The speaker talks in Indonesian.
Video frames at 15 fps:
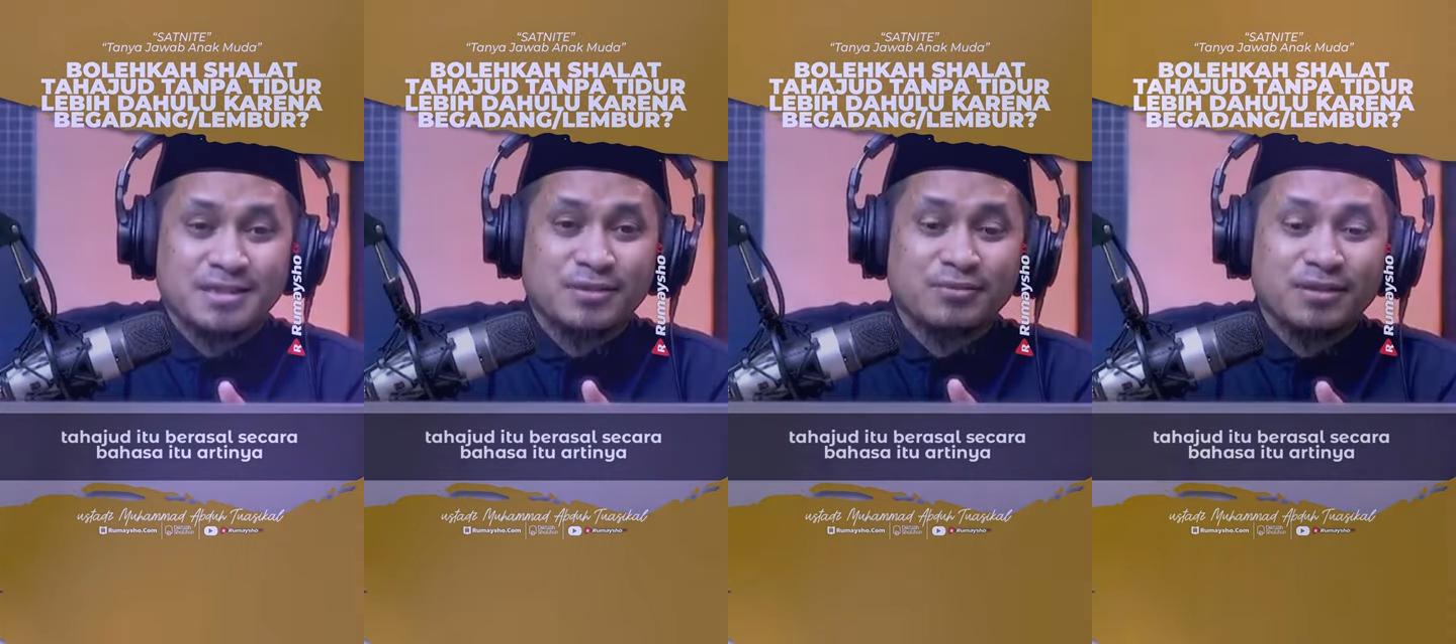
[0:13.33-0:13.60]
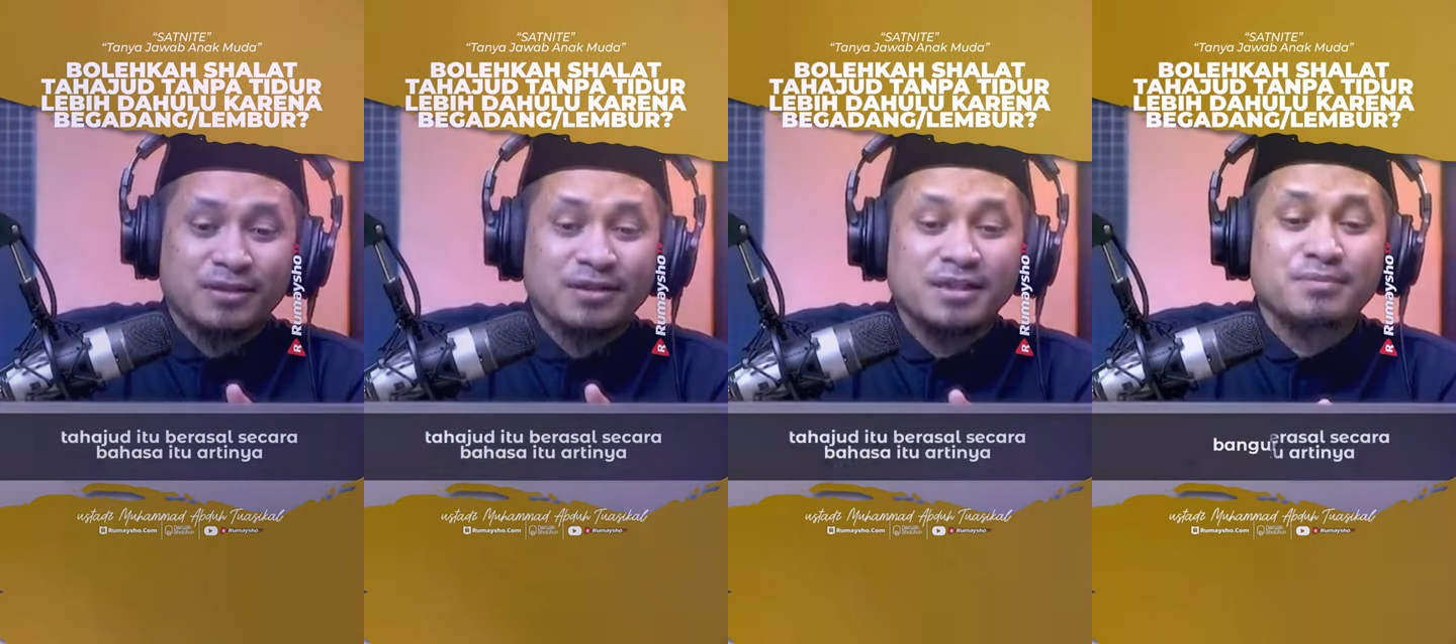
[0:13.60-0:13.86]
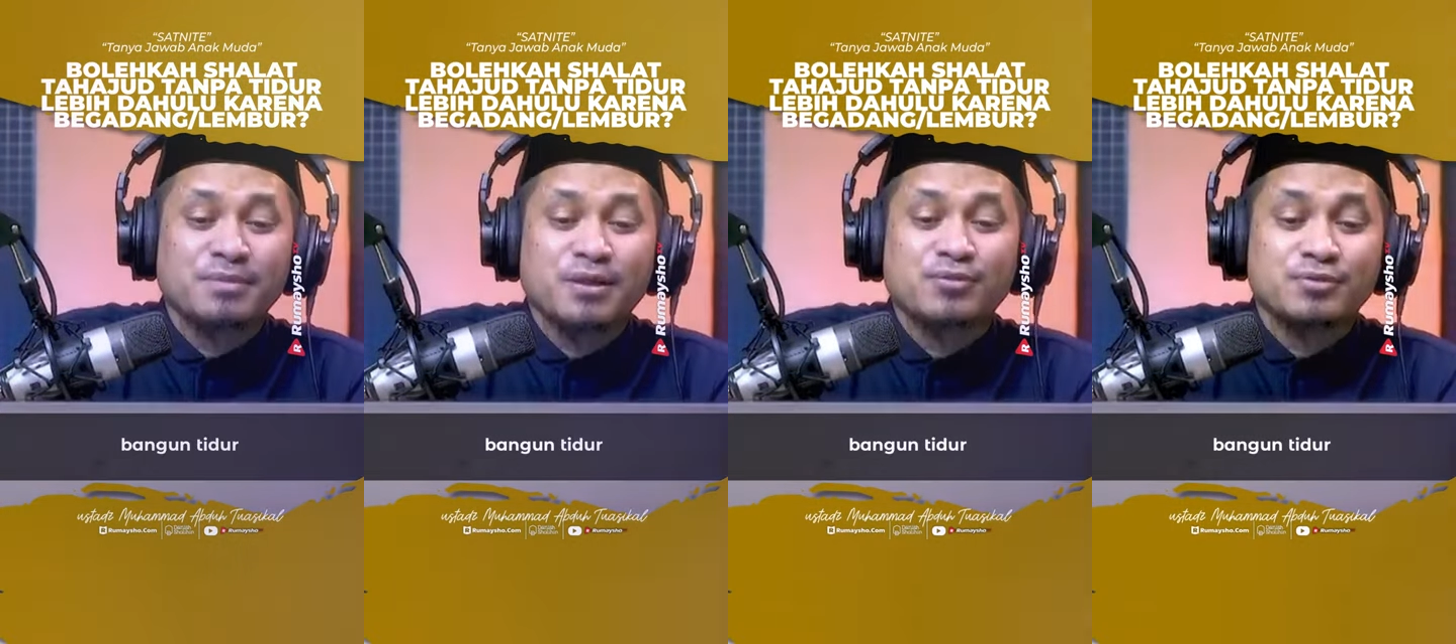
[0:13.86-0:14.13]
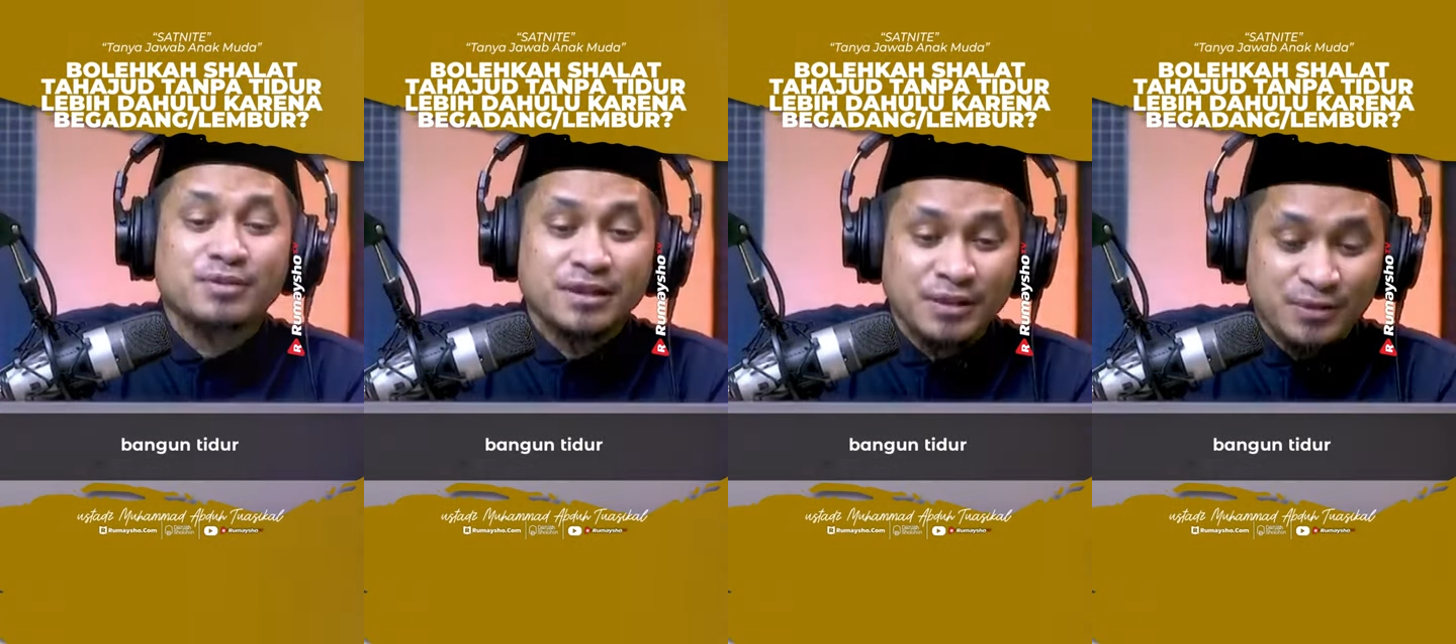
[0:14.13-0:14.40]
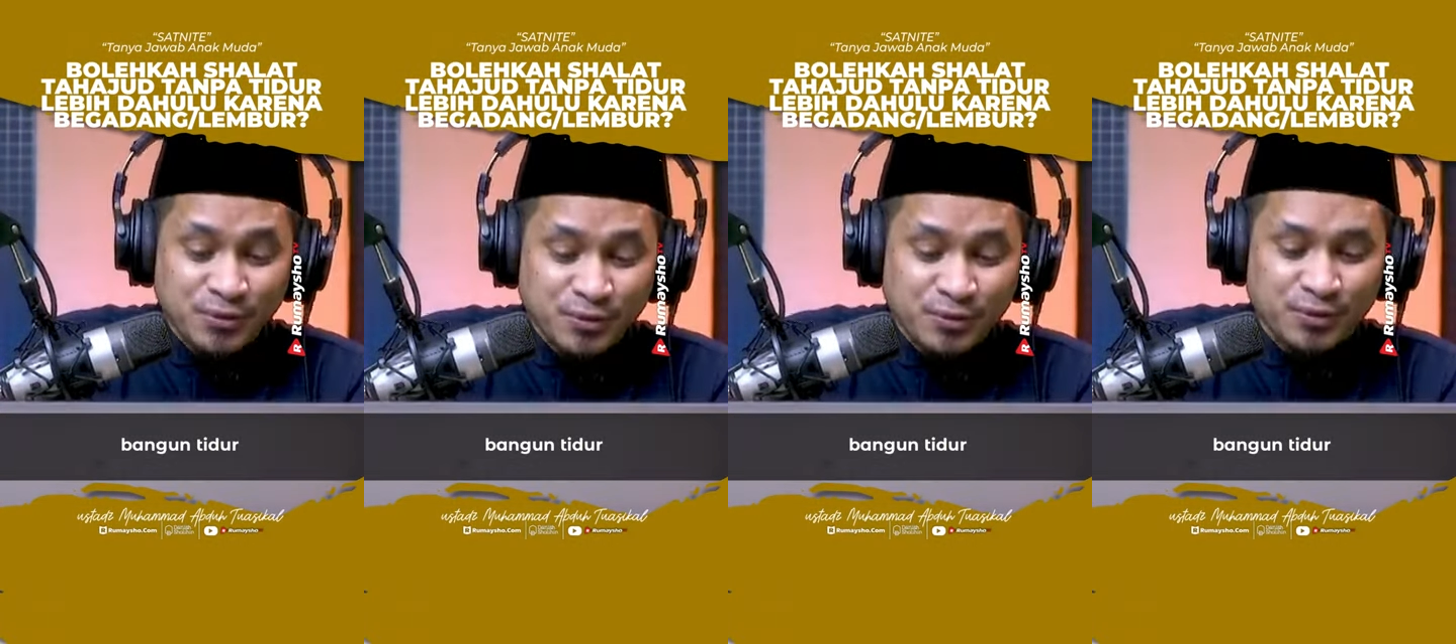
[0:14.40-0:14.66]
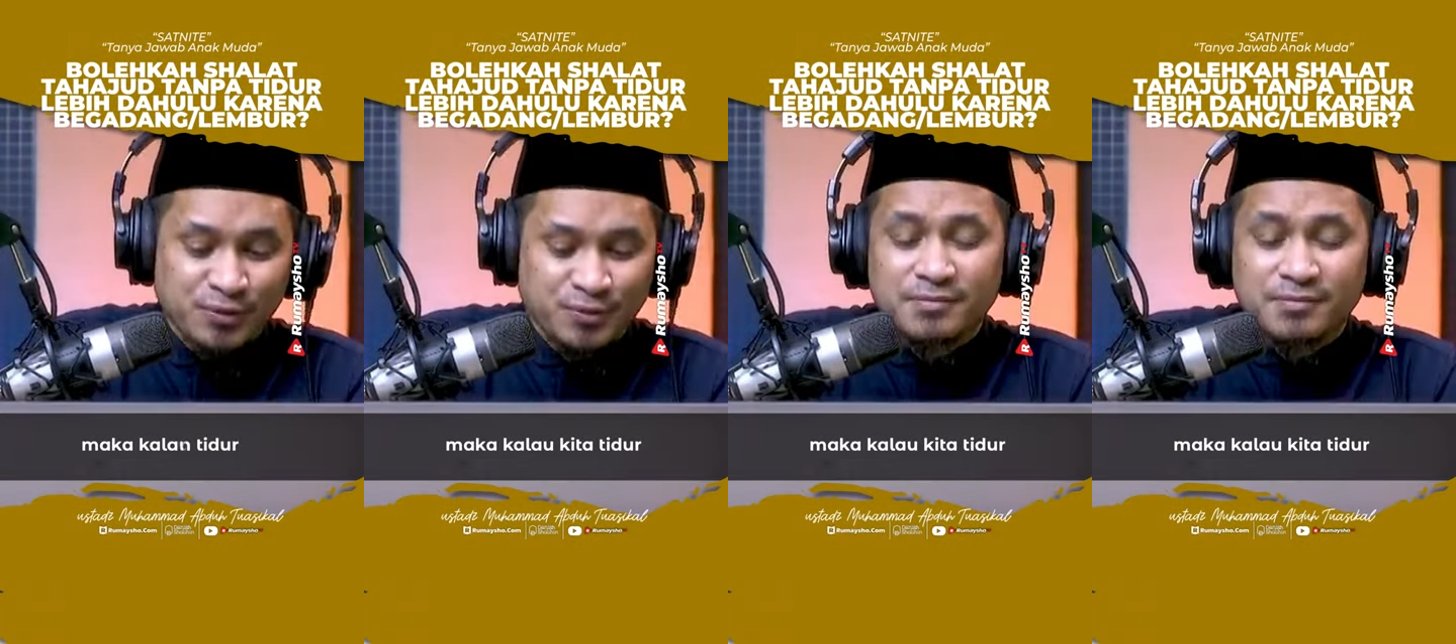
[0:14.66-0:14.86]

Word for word: itu artinya bangun tidur.